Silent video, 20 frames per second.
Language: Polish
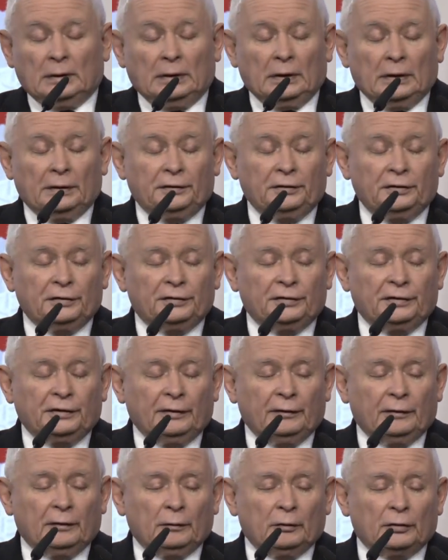Ja nic
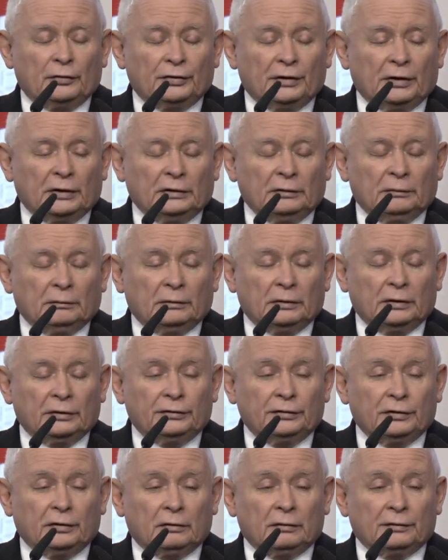nie wiem o żadnym
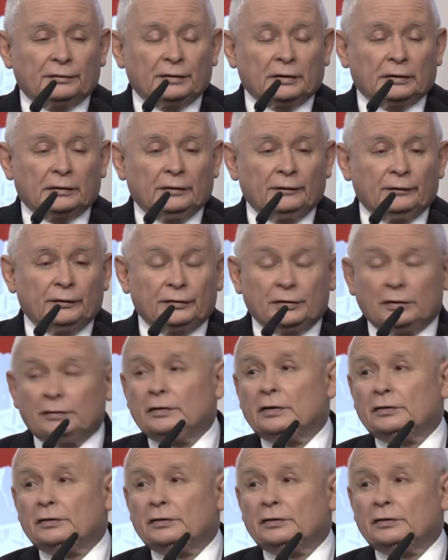geście Kozakiewicza.